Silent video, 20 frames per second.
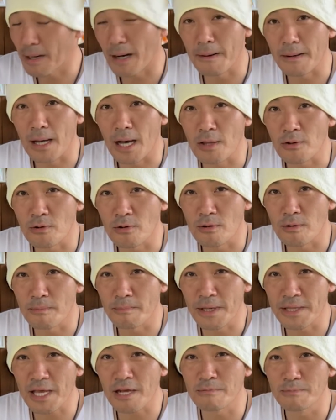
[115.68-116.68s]
まあ、あのー、
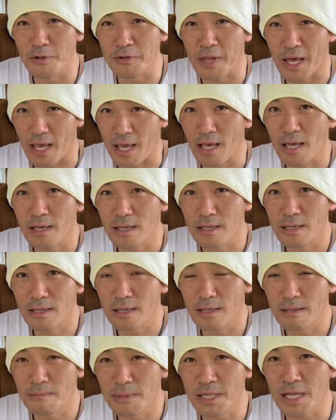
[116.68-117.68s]
メタル問題、
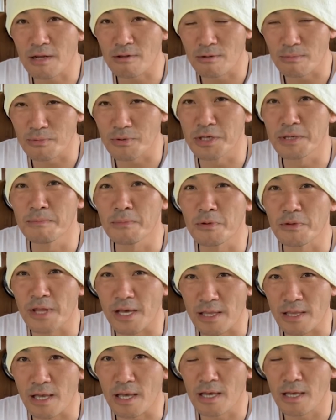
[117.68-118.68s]
メタルの部品問
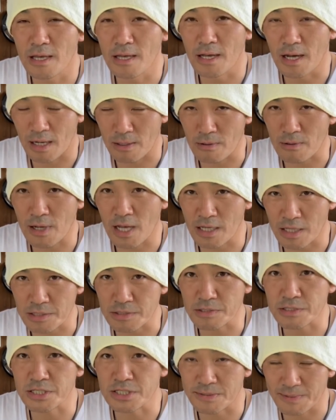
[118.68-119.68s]
題ね、あの、解
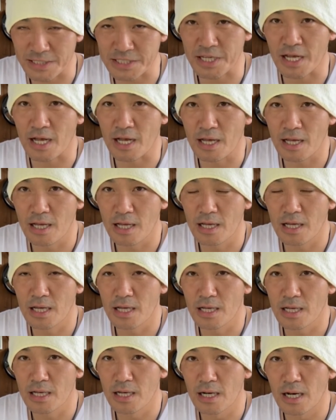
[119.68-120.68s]
決しました。
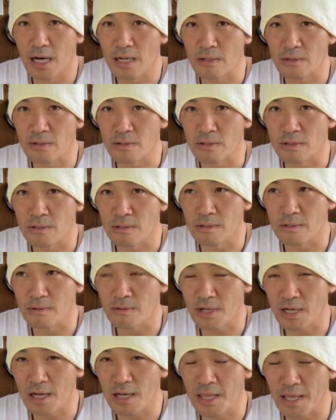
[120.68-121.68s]
あの
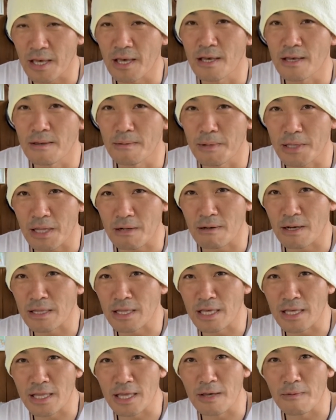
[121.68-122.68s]
俺がね、メタルが
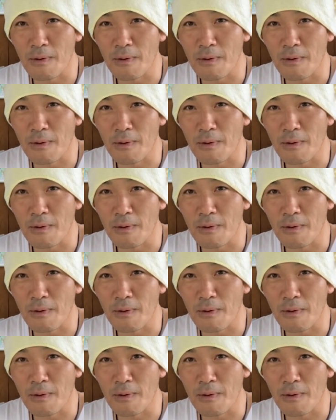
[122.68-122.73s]
ねえね